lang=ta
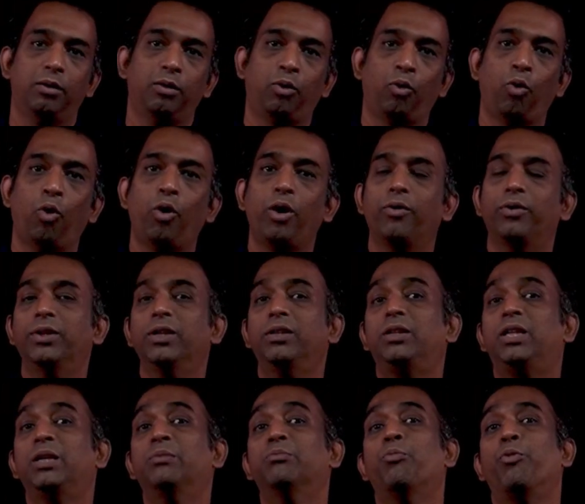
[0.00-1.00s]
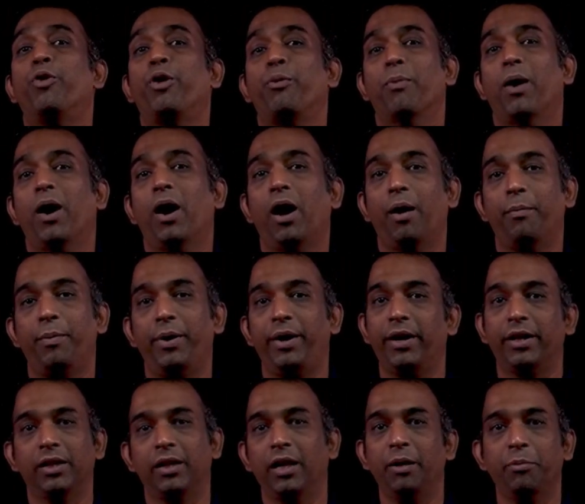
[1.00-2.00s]
ரோடை வந்து திரும்ப முடியுமா
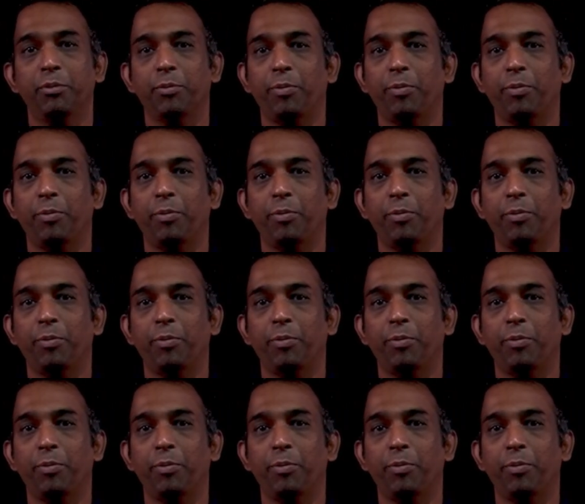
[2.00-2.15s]
அப்படின்றது தான் இப்போ